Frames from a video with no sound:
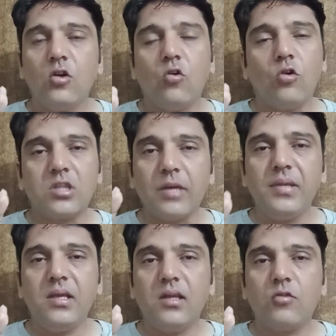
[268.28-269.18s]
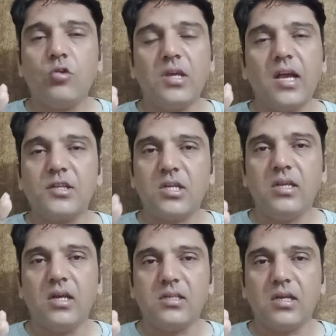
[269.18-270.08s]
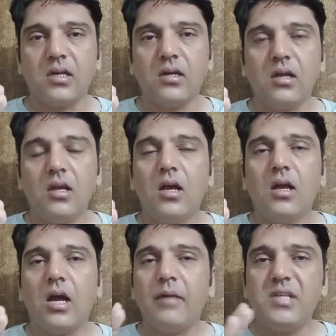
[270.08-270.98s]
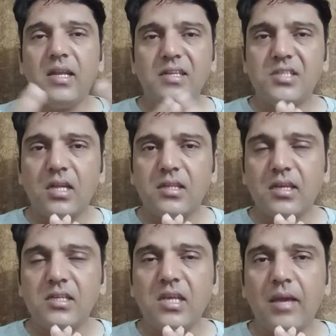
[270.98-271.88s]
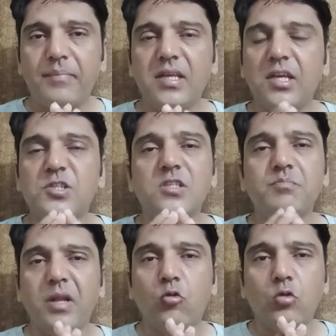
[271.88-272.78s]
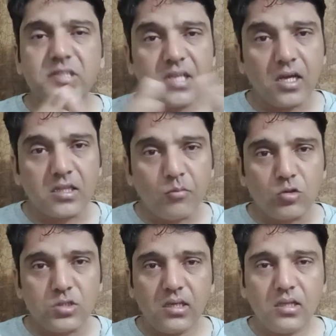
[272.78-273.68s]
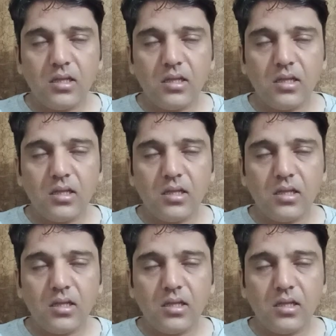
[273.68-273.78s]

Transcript: और तभी कोई एक्शन लिया जाएगा हम ये नहीं चाहते कि ये एप्लीकेशन बिल्कुल से ख़त्म हो जाए